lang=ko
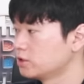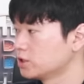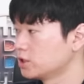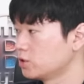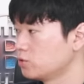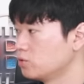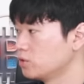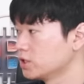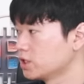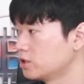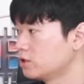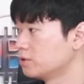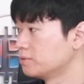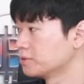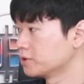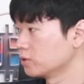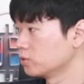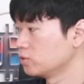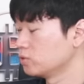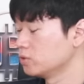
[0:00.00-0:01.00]
제공자가
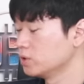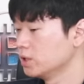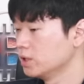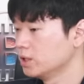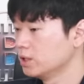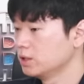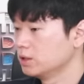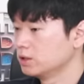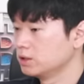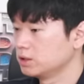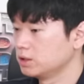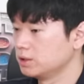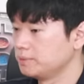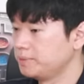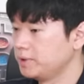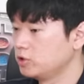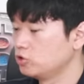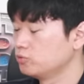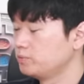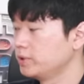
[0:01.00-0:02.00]
없어도 이
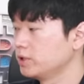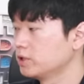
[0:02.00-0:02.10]
피투피